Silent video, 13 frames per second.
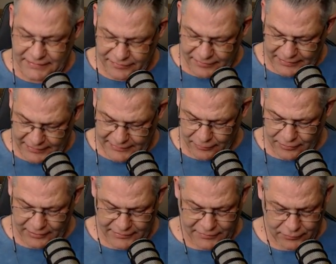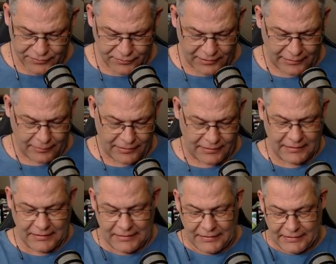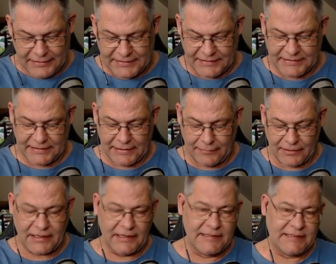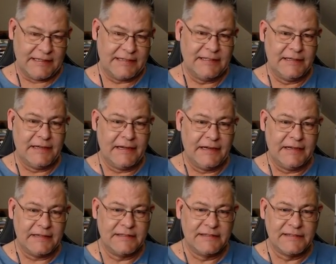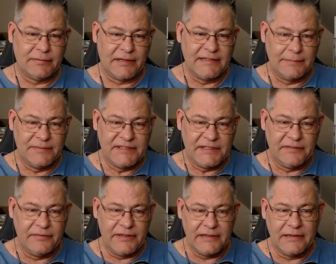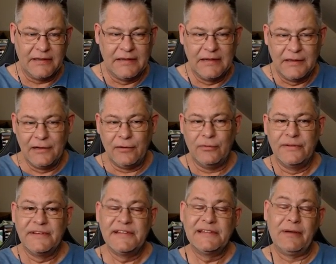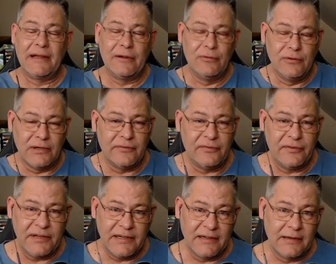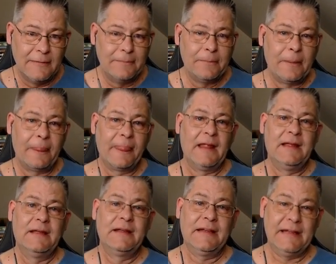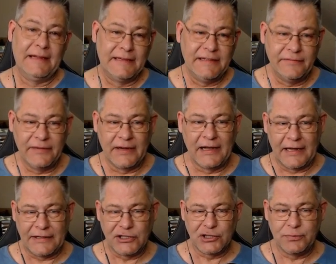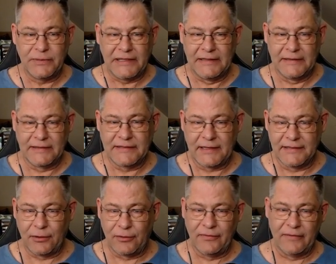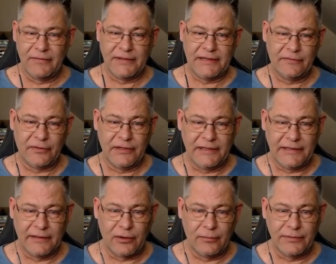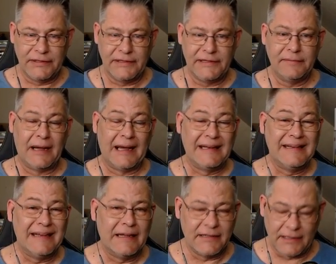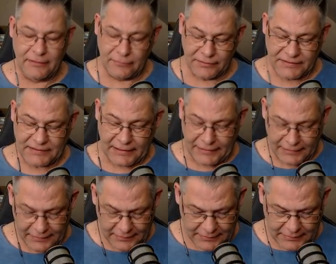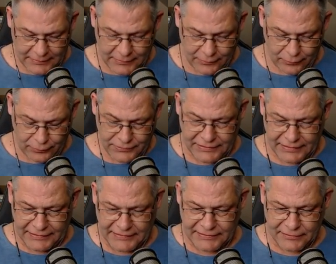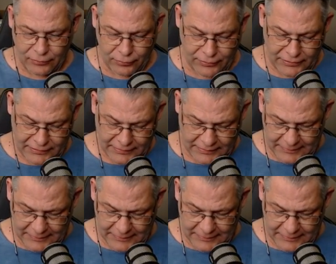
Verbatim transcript: vielleicht auch ganz gut so, aber ihr seht selber 316, der erste, 274 und 204 gegen die wir gerade spielen. Das heißt, auch wenn wir den verlieren, kommen die nicht mal annähernd an uns ran. Und die nächsten Runden